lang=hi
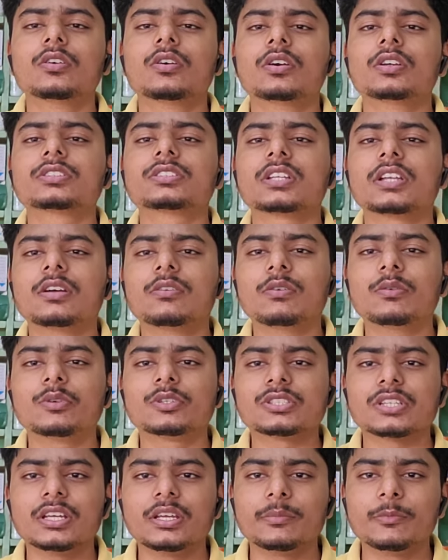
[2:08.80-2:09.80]
और इसके अलावा वो
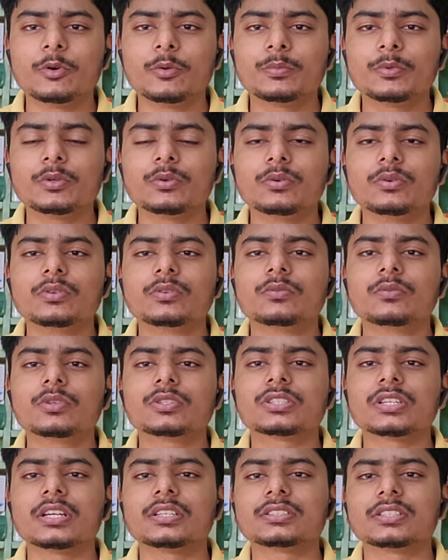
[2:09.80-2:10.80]
चाहे एमओपी हो वो
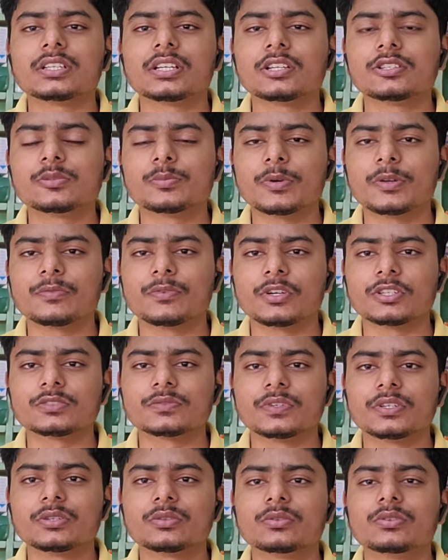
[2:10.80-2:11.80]
चाहे सिंगल सुपर
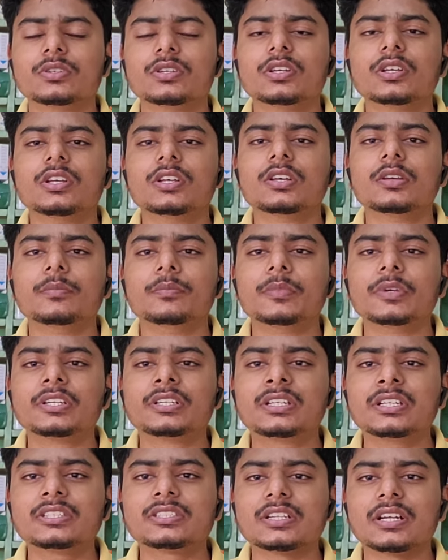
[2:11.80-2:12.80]
फॉस्फेट हो
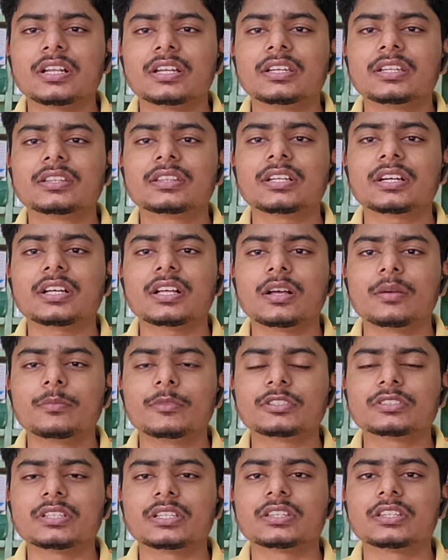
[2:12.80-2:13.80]
मिट्टी चढ़ाने तक
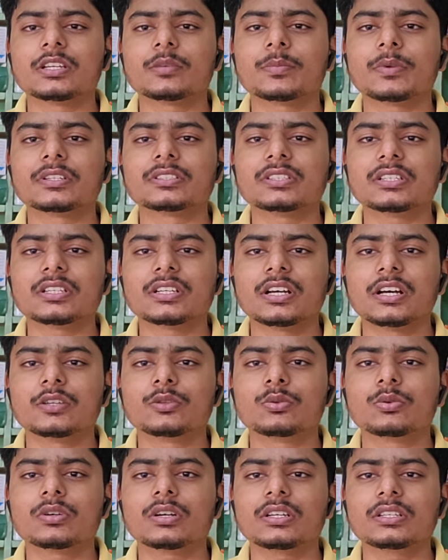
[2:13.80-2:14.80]
हमें 70 परसेंट
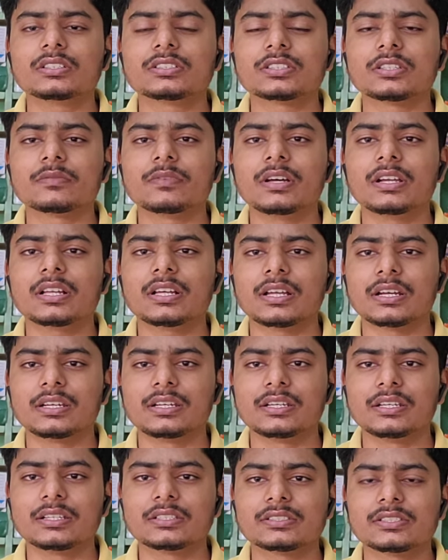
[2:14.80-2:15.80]
खादों का इस्तेमाल कर
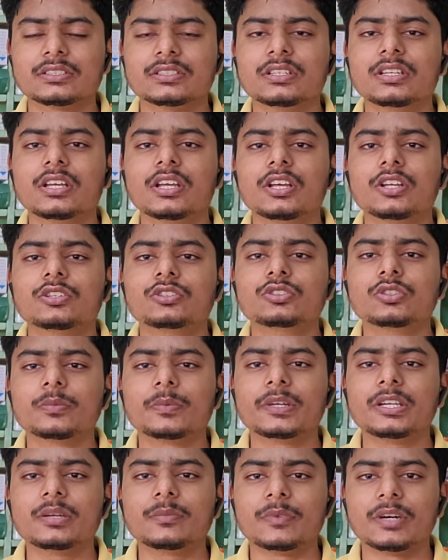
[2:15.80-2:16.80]
लेना चाहिए जो
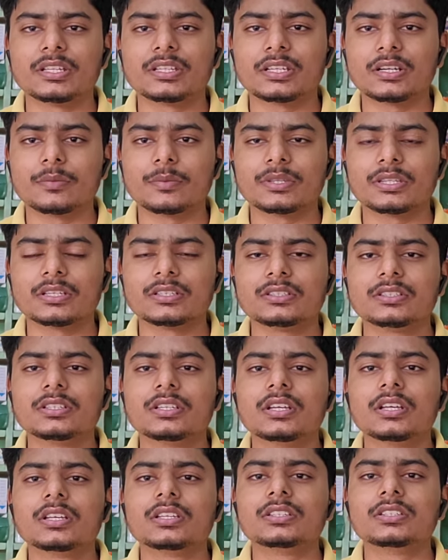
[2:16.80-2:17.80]
मैंने मात्रा बताई
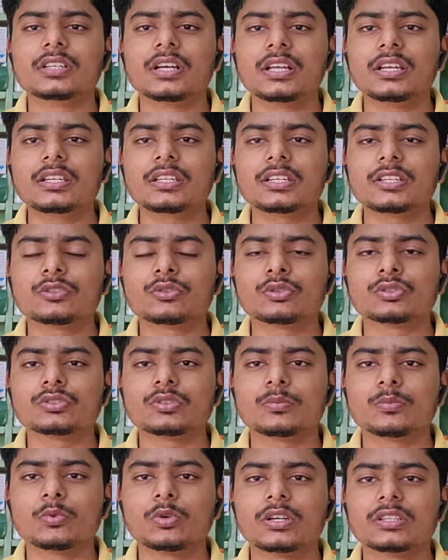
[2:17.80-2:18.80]
यानी कि
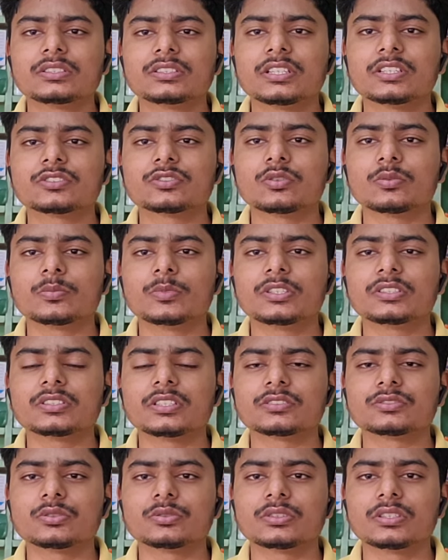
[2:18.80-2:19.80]
दोस्तों बुआई से 120
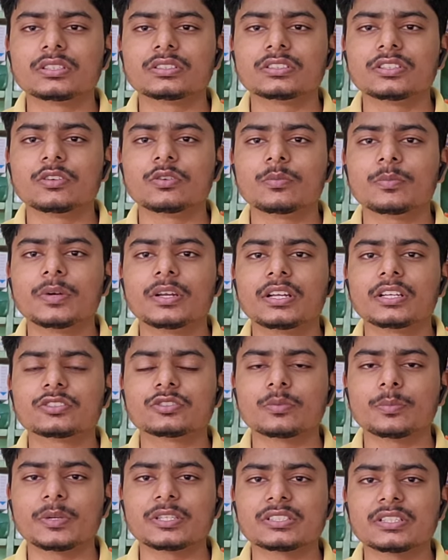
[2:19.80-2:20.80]
130 दिनों पर
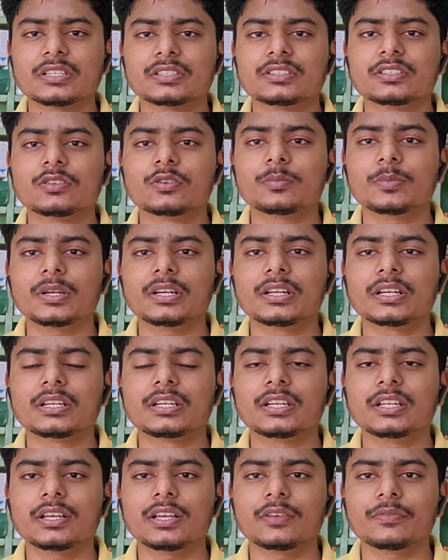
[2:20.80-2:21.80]
150 दिनों पर
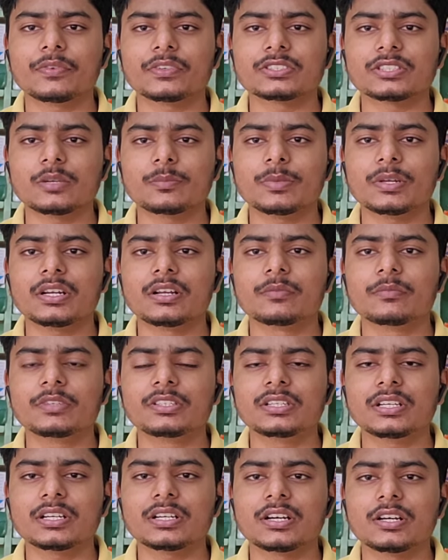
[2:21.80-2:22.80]
गन्ने के फसल पर हमें
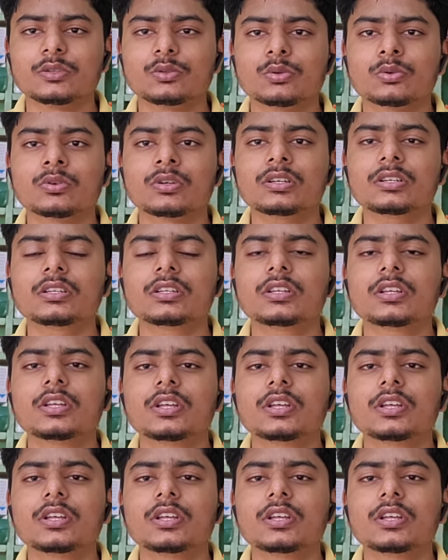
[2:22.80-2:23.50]
ये खादों का